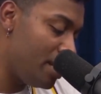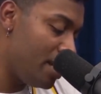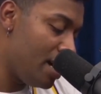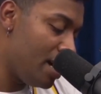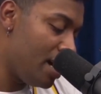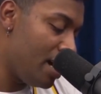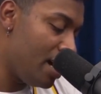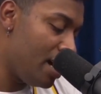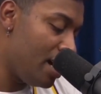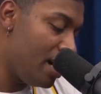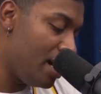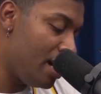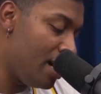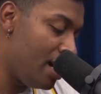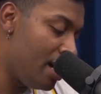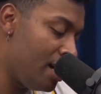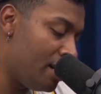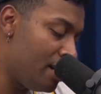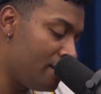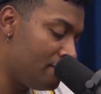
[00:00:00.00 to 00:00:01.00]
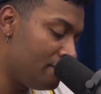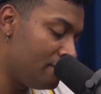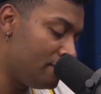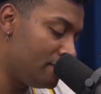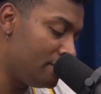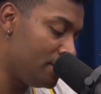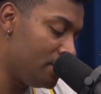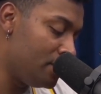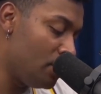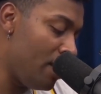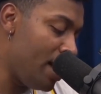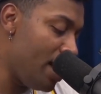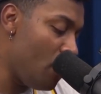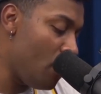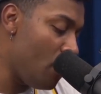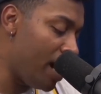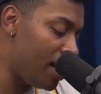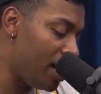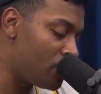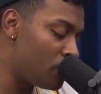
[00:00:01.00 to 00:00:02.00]
Uh, não é
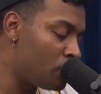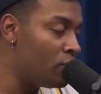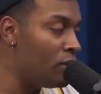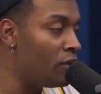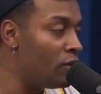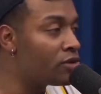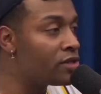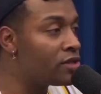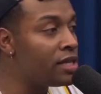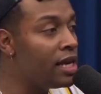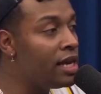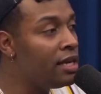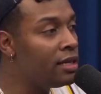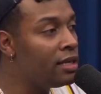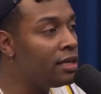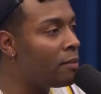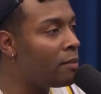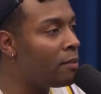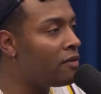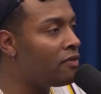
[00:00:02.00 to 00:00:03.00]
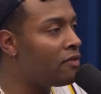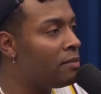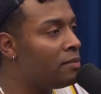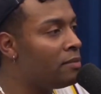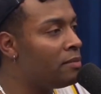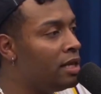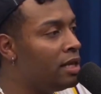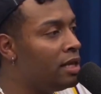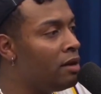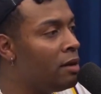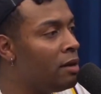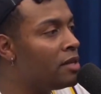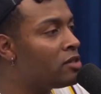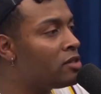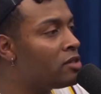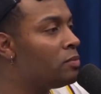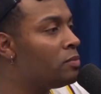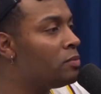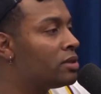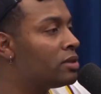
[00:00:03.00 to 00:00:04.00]
eu acho, eu sei que a minha família não é
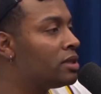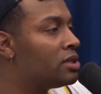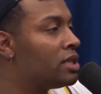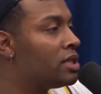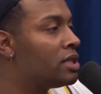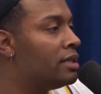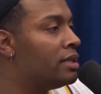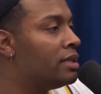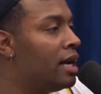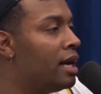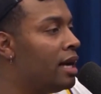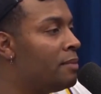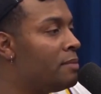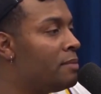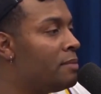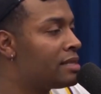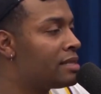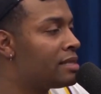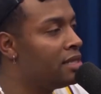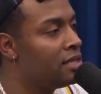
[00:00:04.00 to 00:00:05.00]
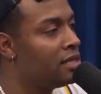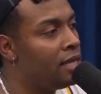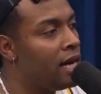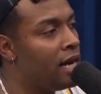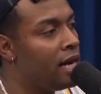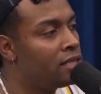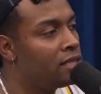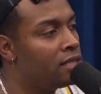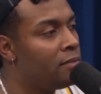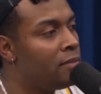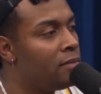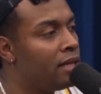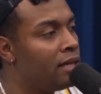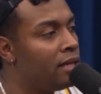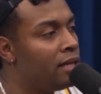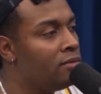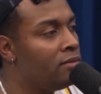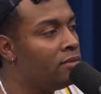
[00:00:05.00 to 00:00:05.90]
menos importante que a dela, minha sanidade também não.